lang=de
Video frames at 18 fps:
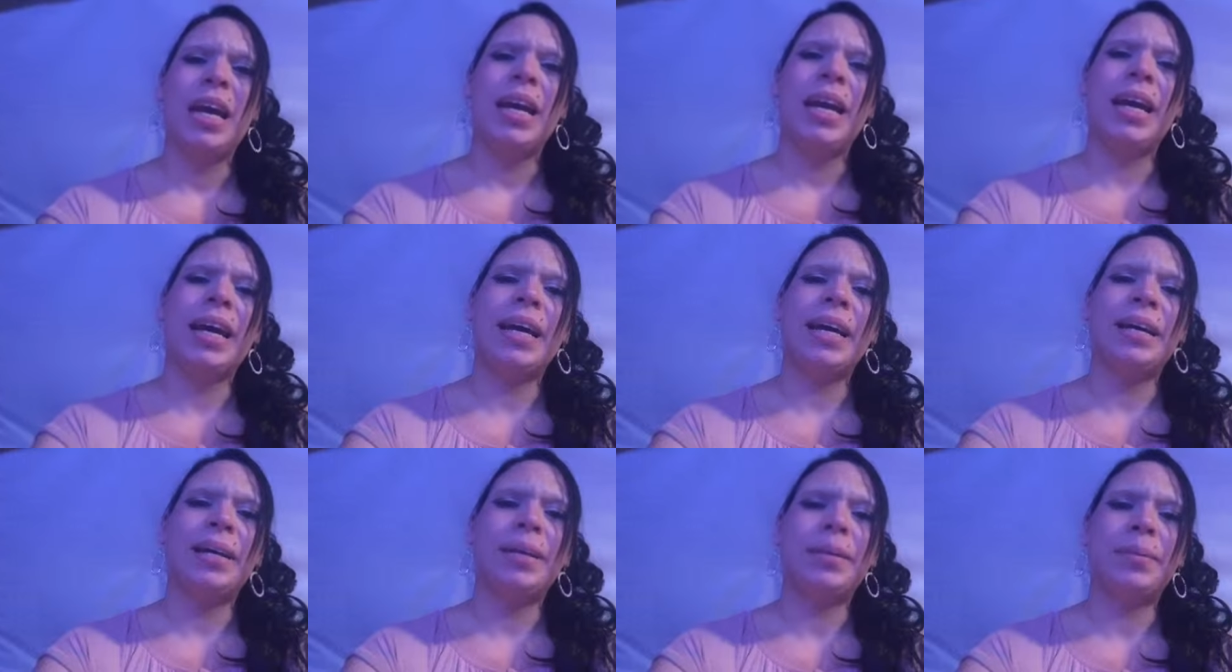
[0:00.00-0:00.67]

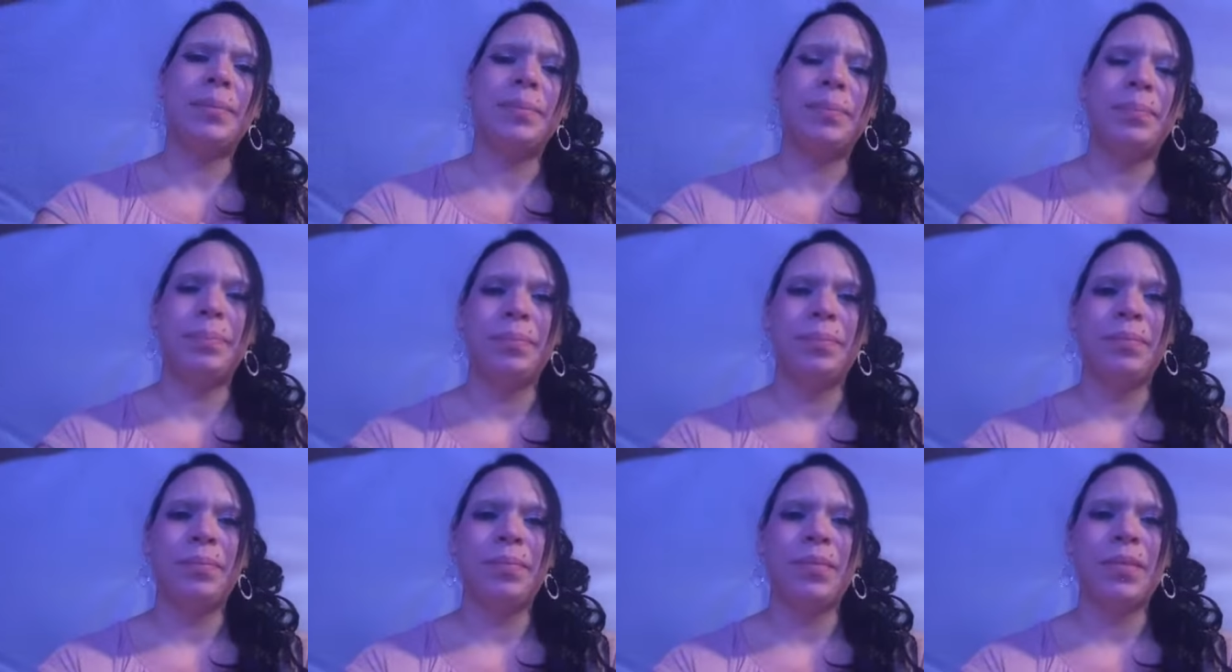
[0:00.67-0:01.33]
Er
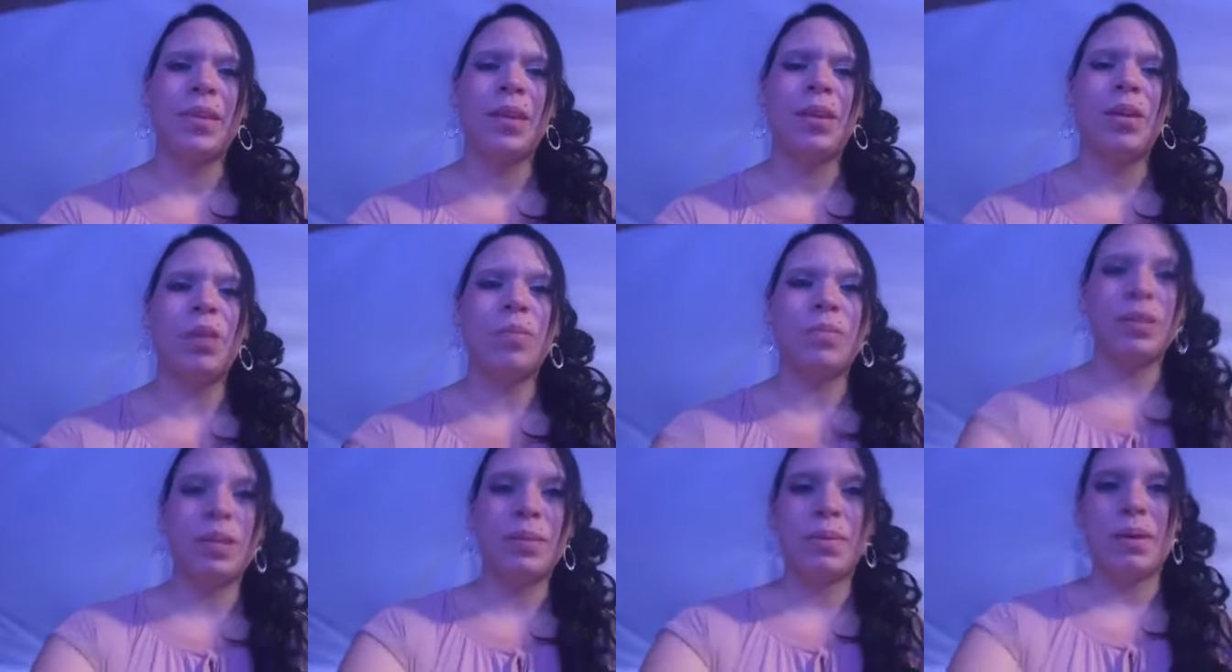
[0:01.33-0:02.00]
ähm,
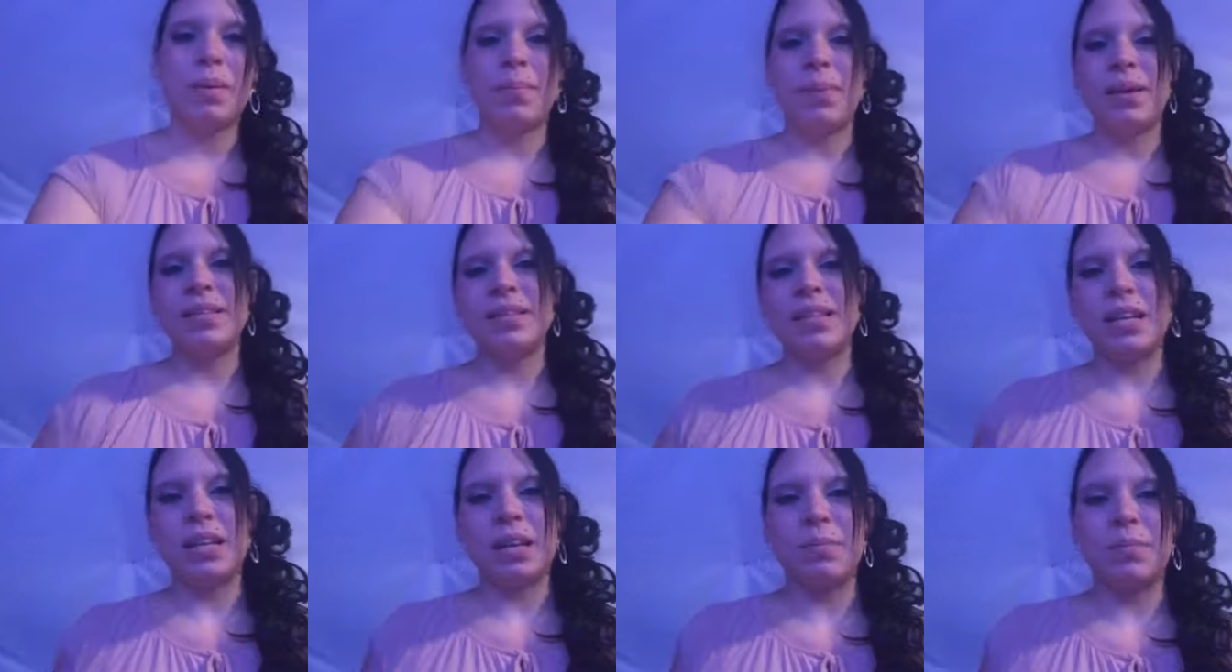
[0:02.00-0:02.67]
kommt immer
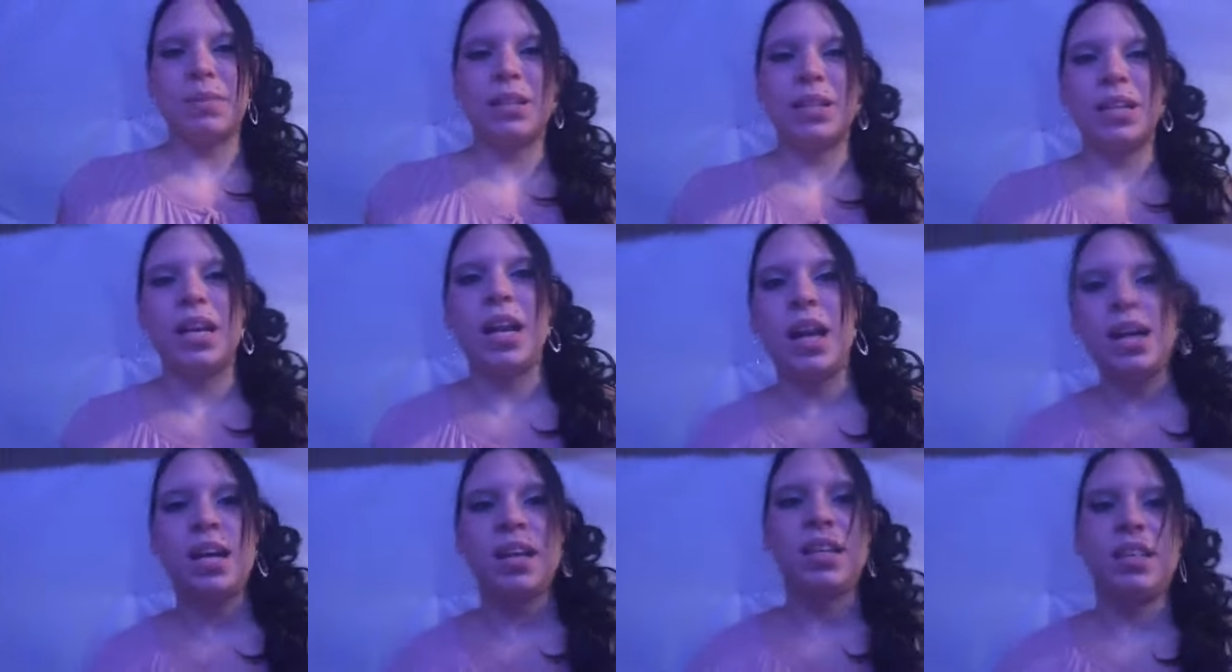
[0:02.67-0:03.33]
besser damit
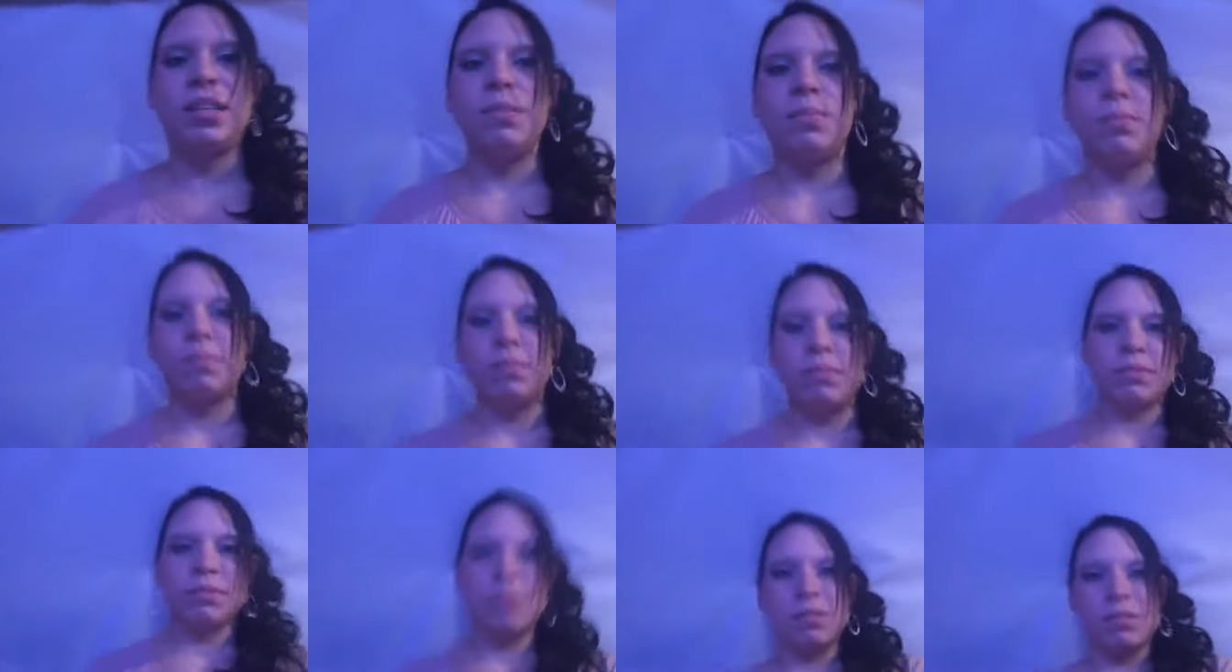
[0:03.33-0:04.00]
klar. Ich
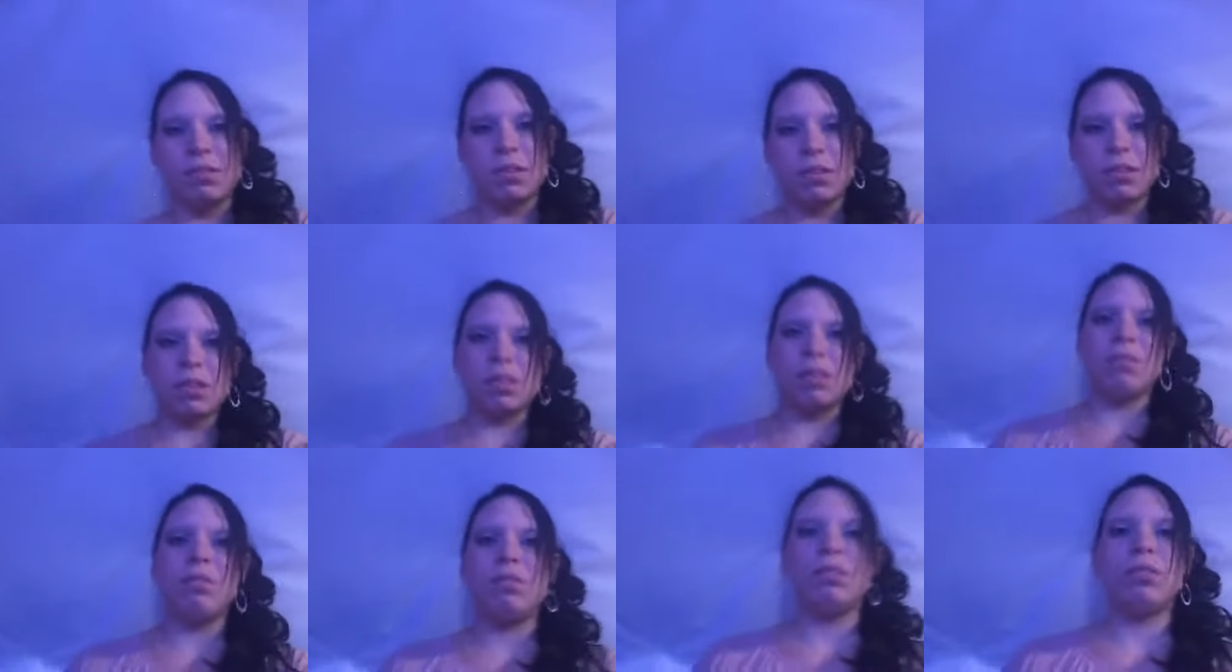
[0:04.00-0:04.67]
sitze
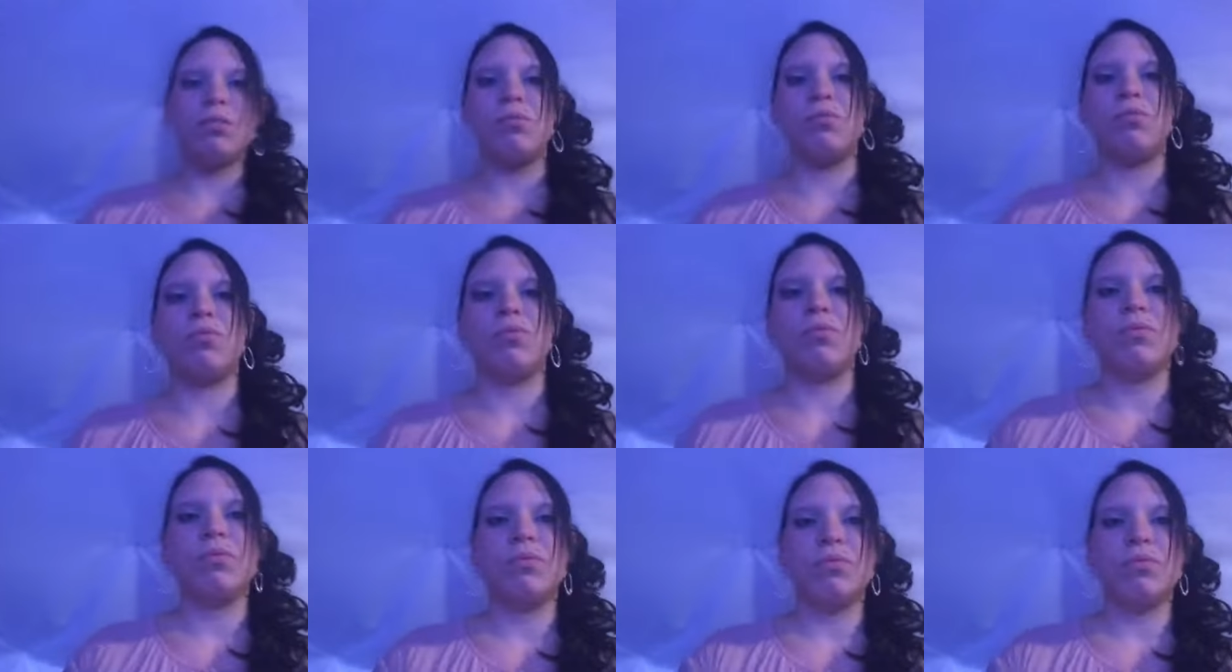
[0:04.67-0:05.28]
irgendwie doof.